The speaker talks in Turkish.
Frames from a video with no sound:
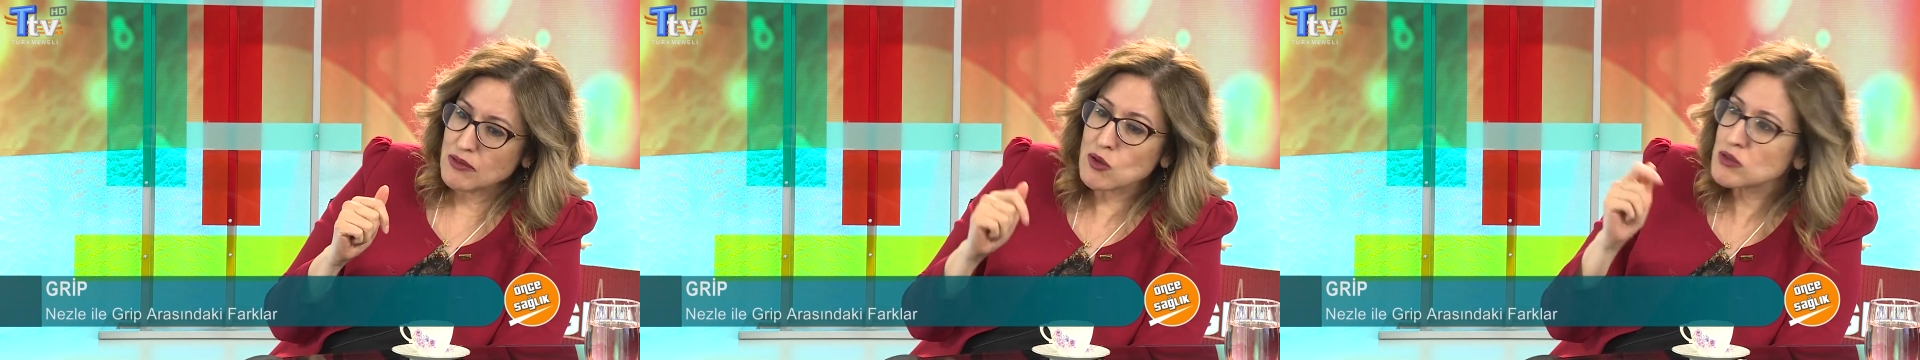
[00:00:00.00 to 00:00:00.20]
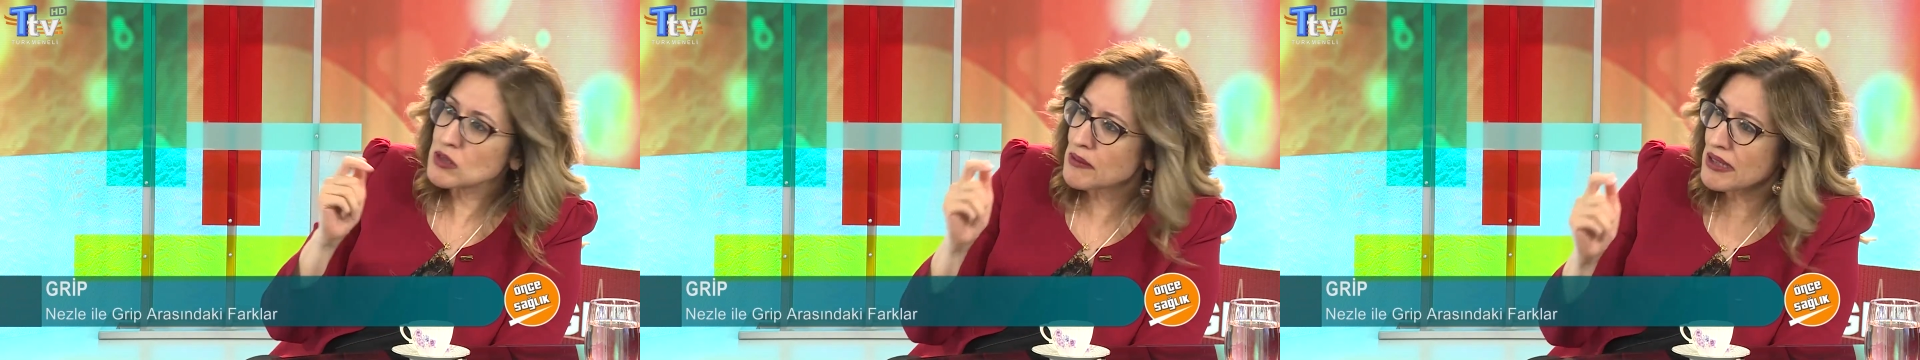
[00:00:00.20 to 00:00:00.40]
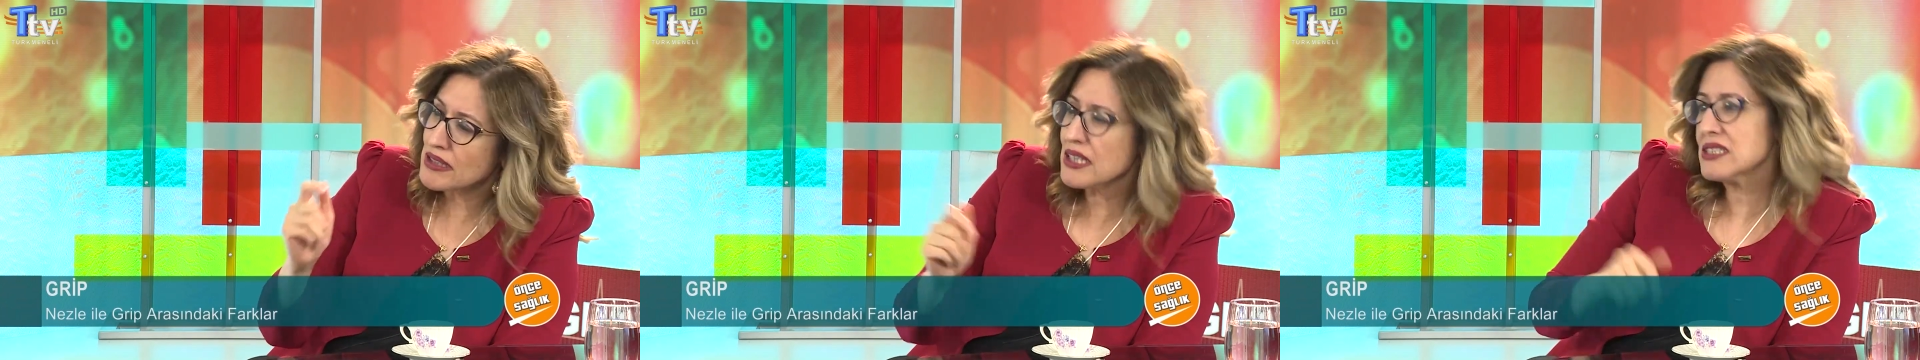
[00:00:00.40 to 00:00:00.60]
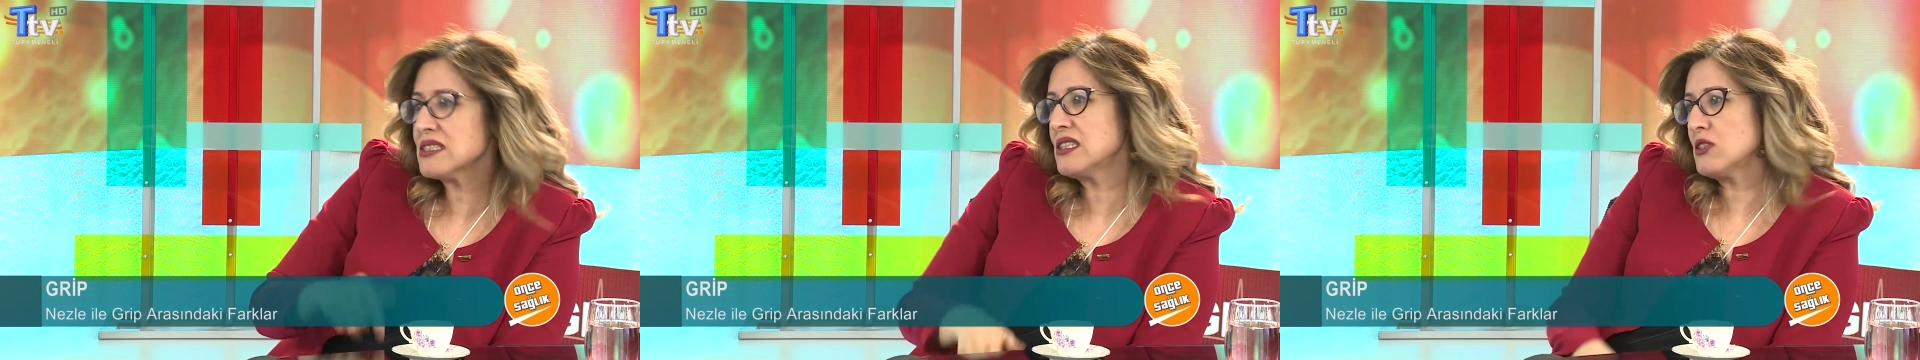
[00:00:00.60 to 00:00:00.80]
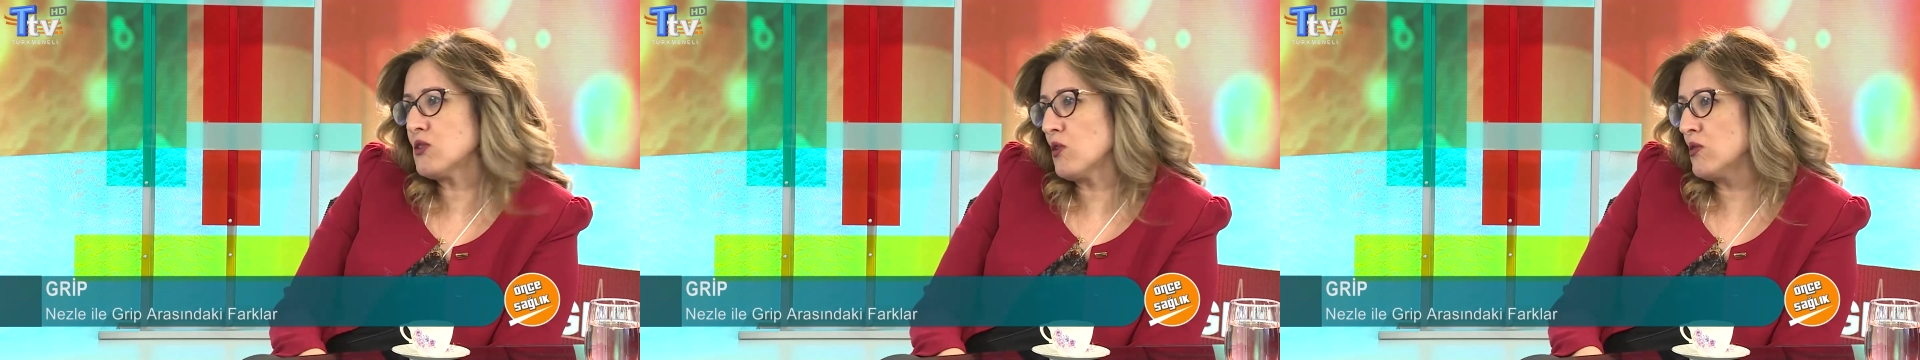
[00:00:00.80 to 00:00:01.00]
Ve o zaman
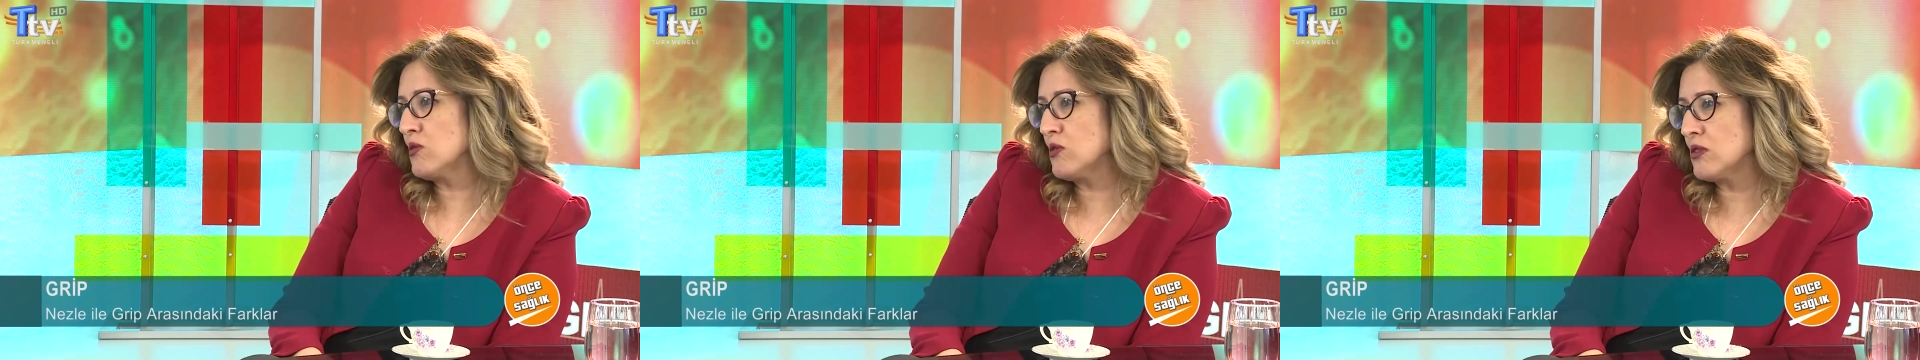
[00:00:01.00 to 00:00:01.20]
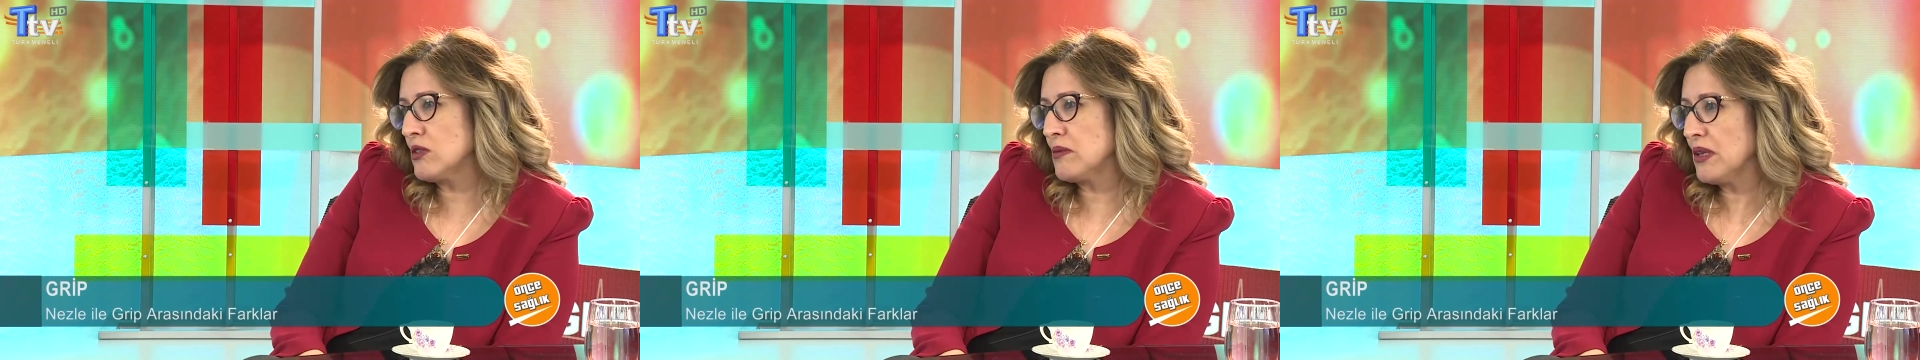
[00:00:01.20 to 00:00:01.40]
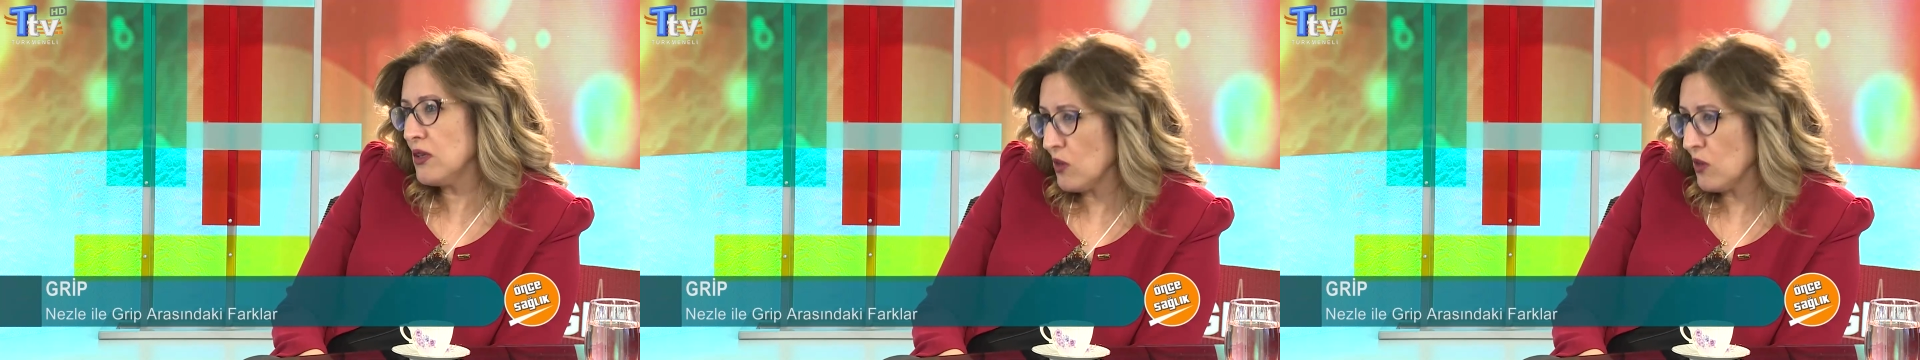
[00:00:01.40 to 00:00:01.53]
kaç kişi öldürdü